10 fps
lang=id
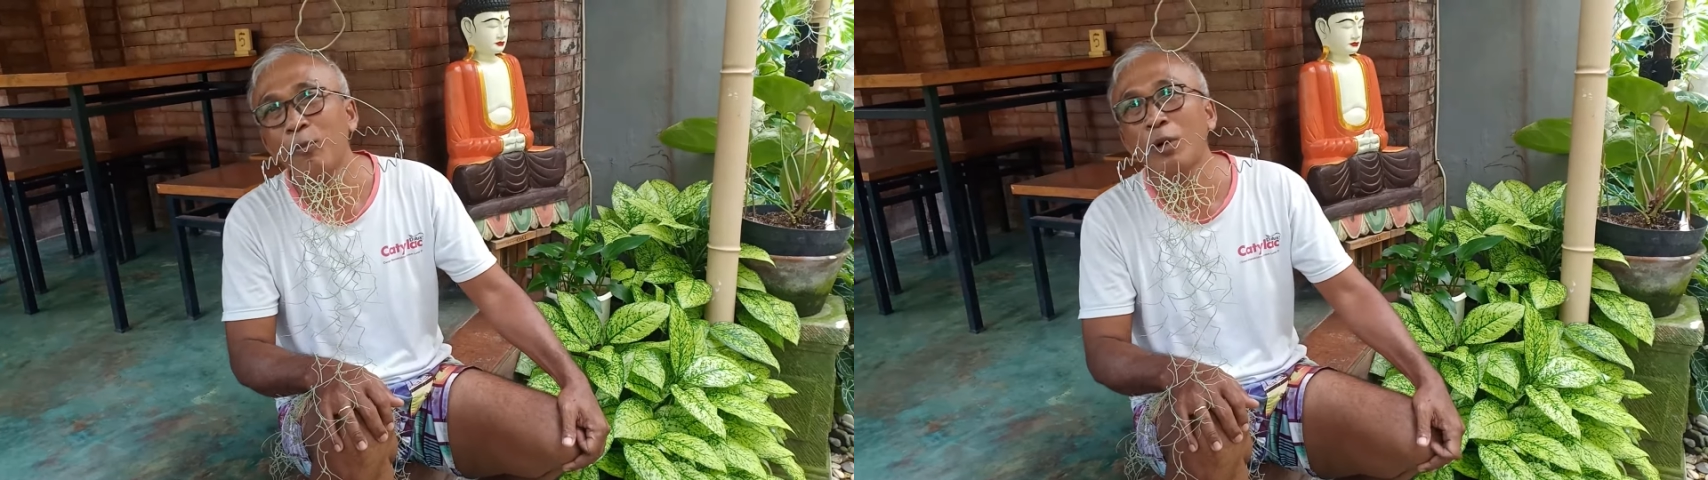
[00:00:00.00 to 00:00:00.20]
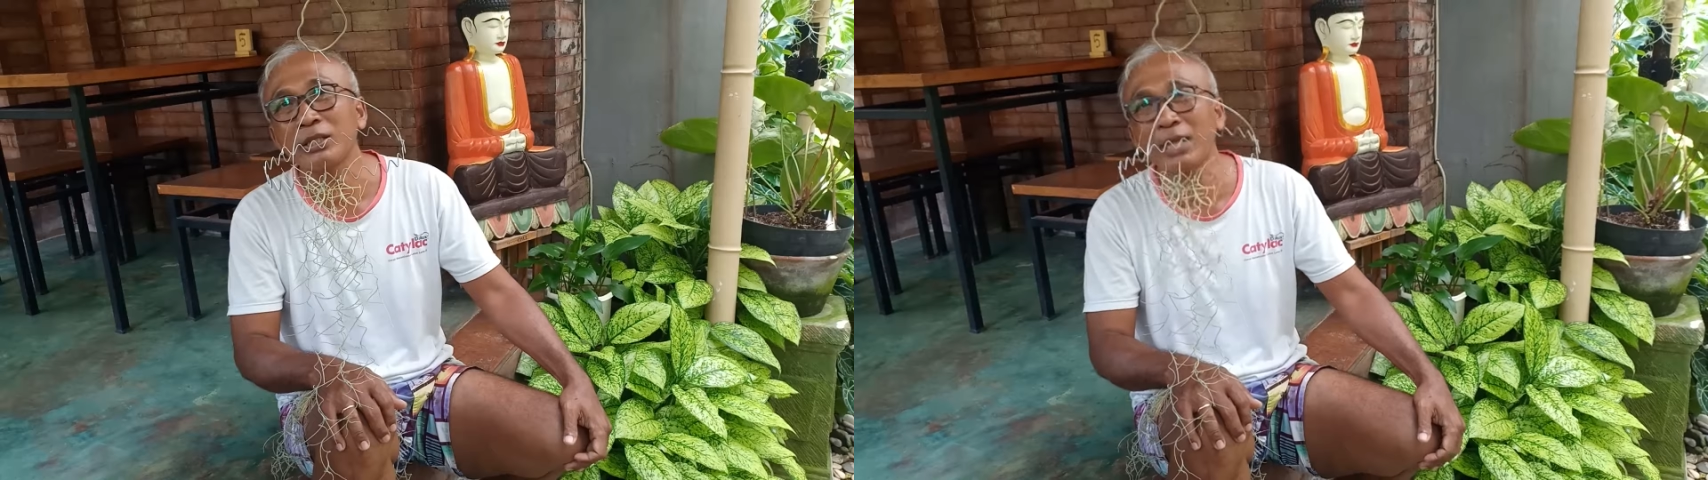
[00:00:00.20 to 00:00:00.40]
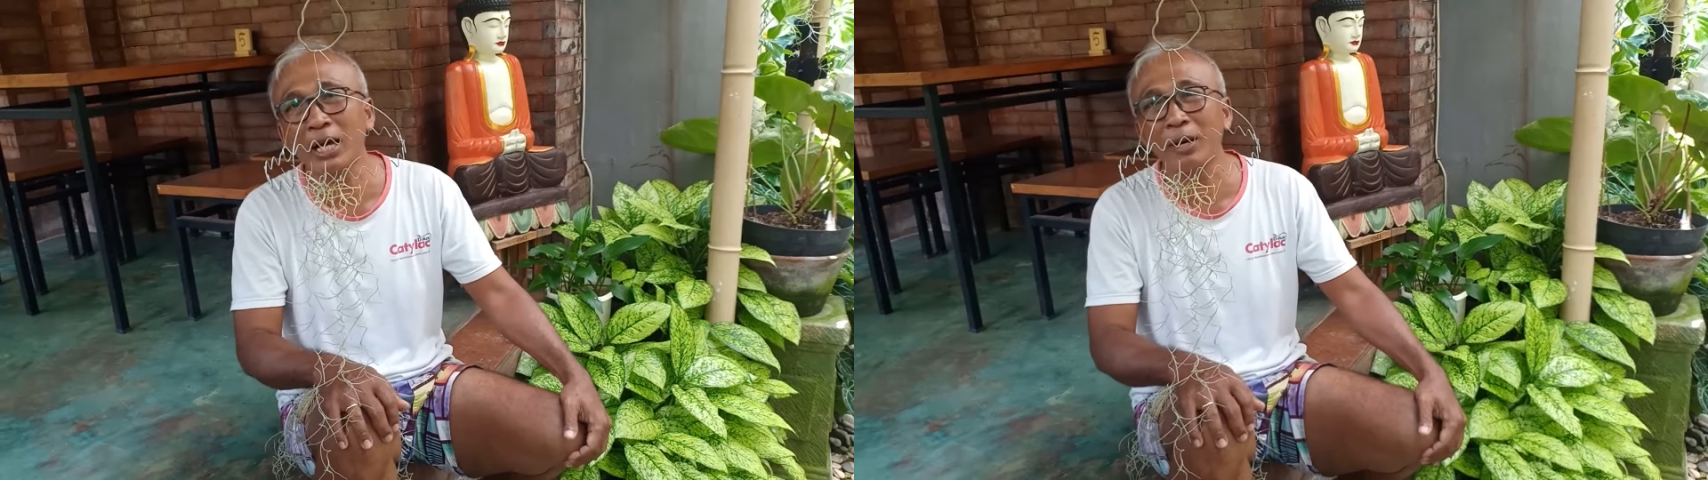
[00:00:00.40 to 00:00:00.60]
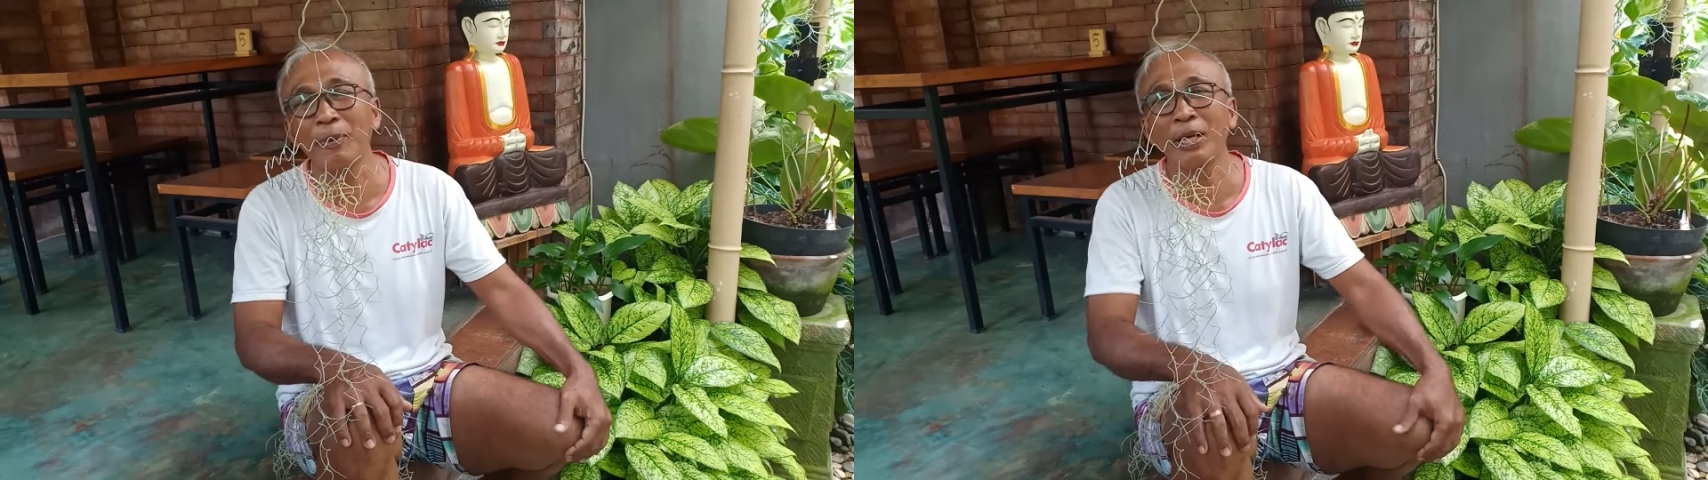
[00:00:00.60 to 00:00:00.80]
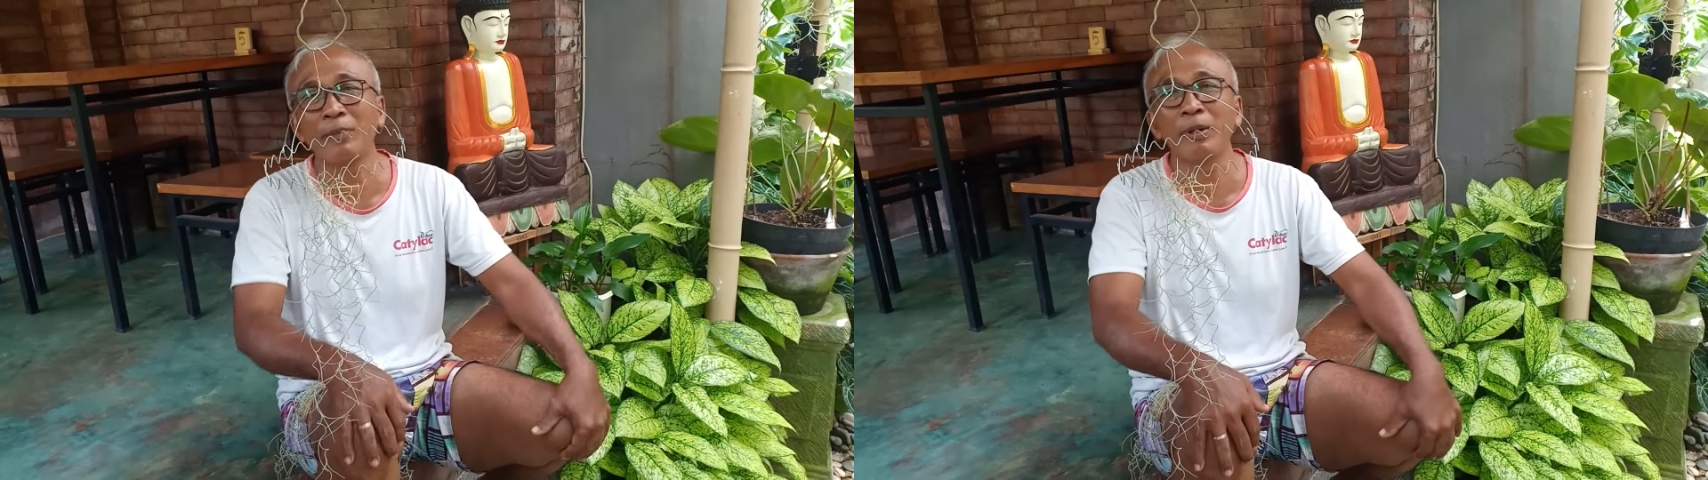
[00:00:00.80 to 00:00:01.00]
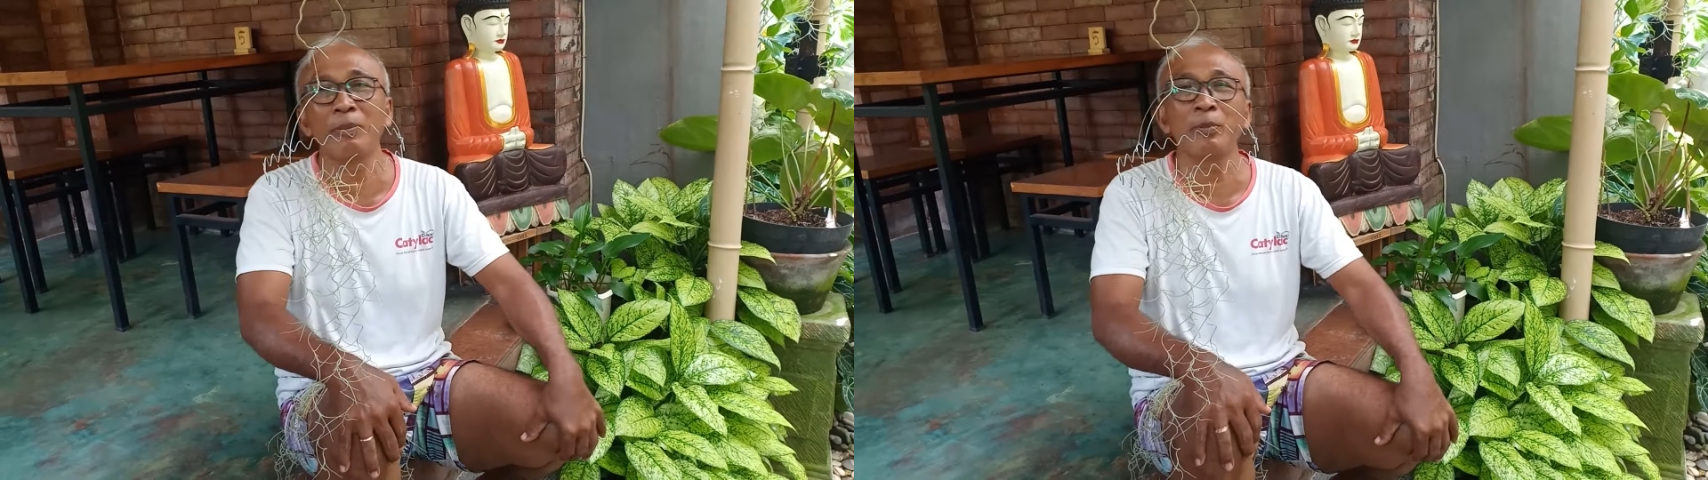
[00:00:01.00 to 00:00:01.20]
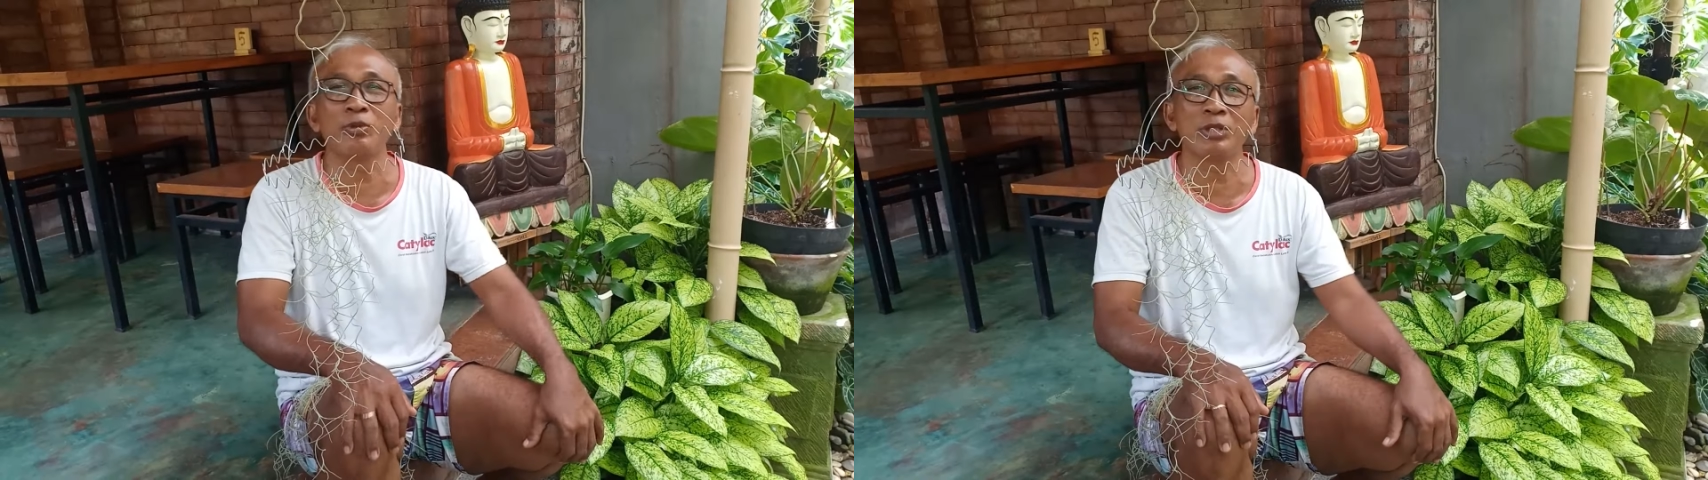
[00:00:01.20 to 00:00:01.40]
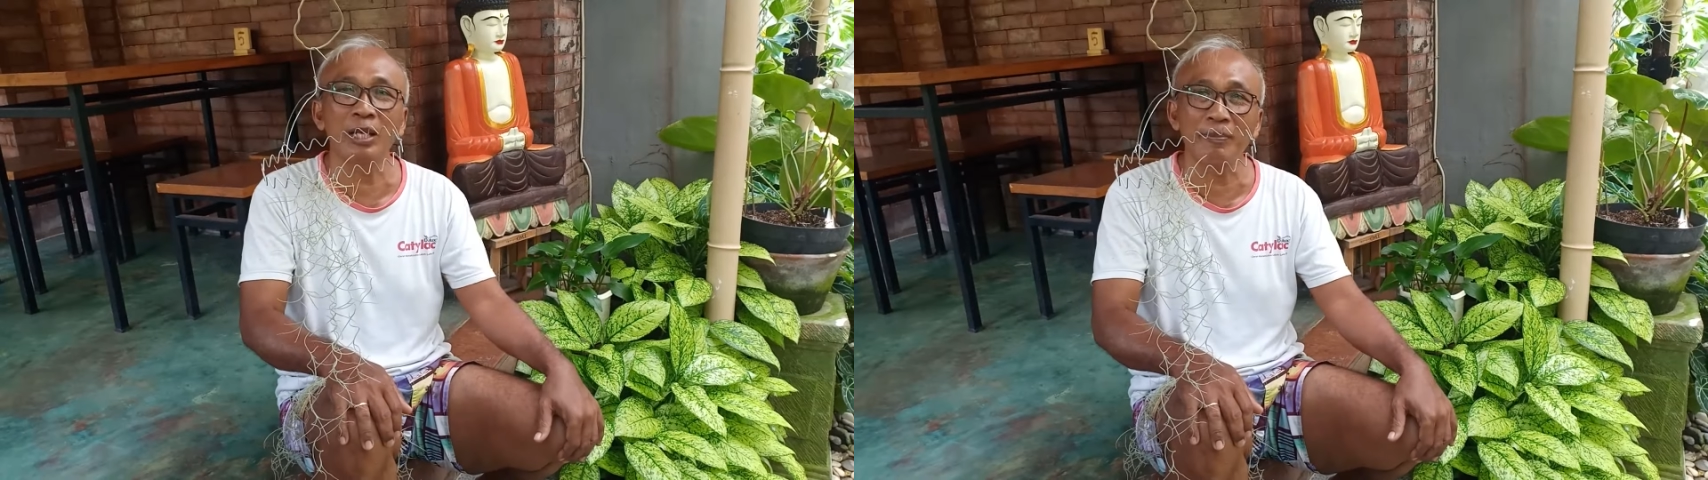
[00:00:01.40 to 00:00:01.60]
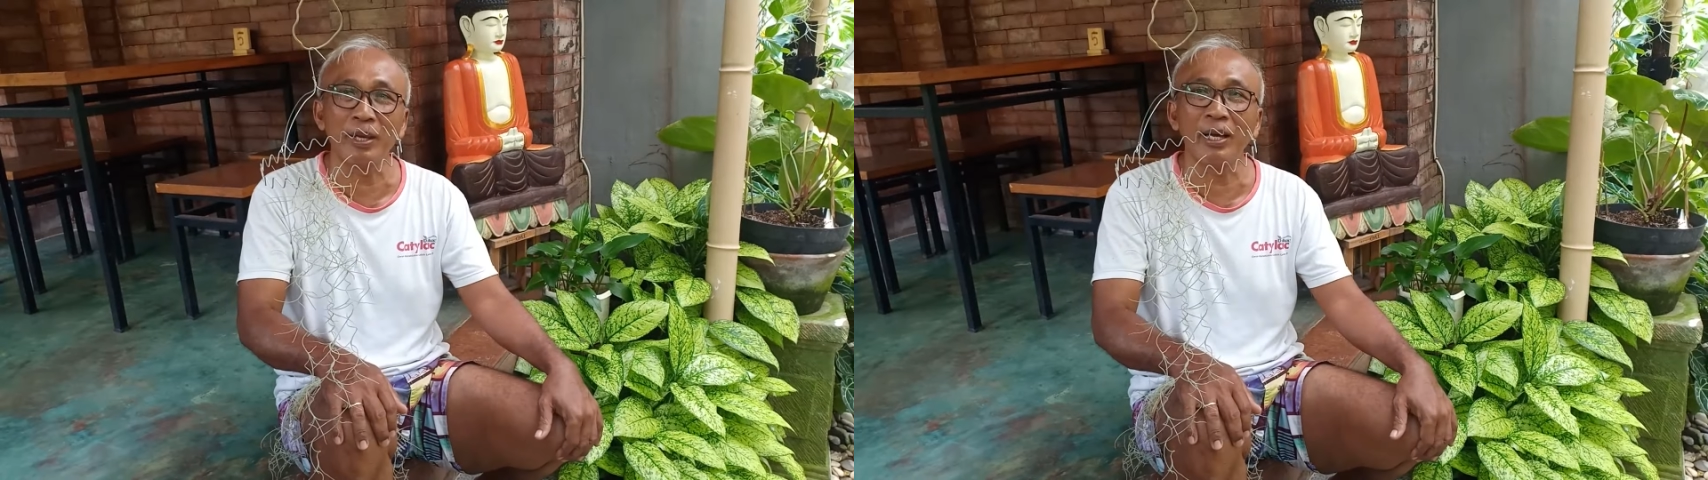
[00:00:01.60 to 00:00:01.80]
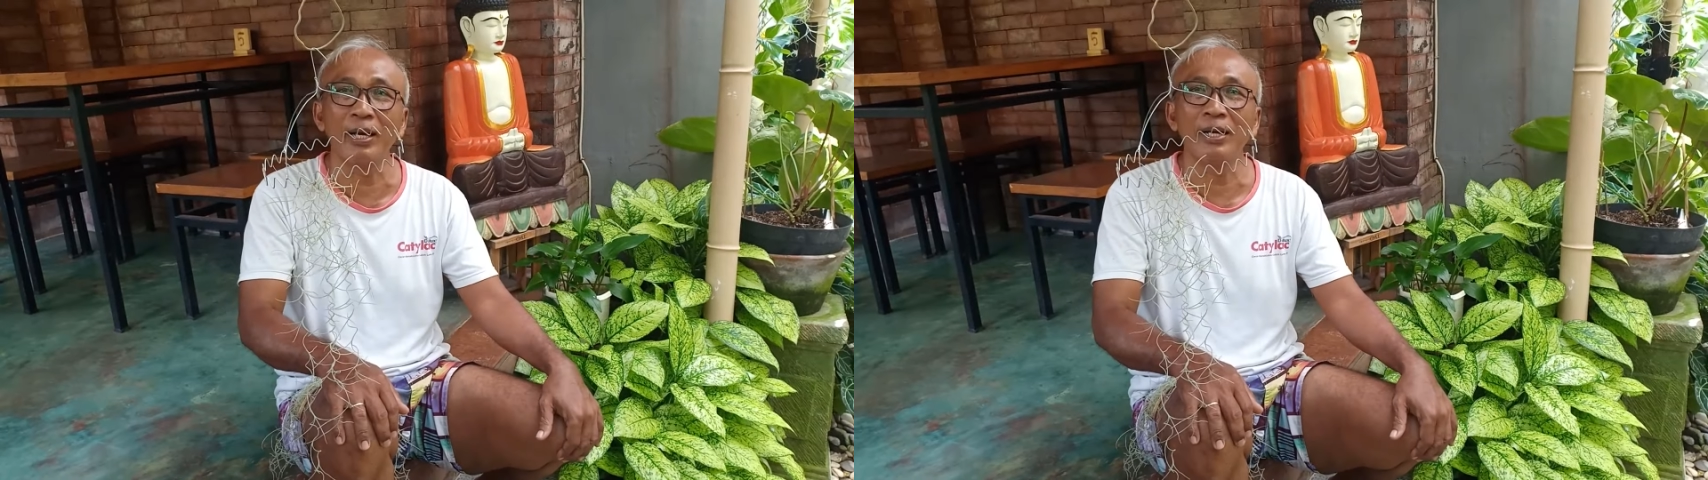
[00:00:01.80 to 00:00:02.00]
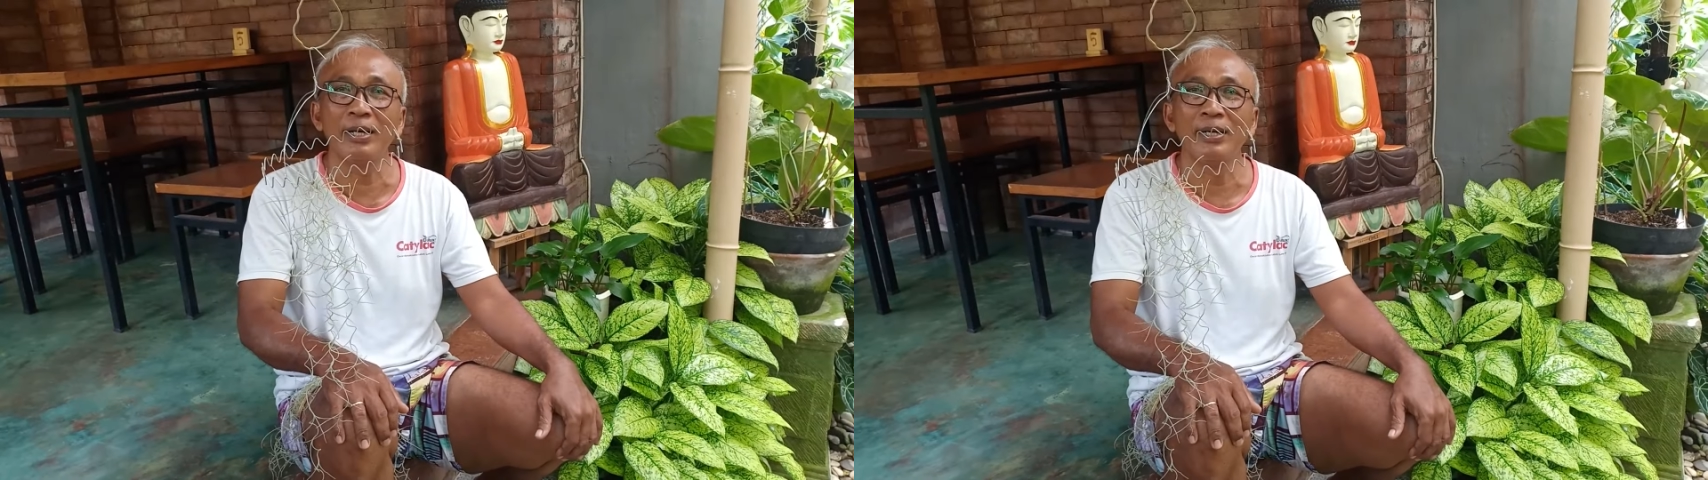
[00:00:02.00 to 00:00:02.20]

puasa kepada teman-teman muslim ya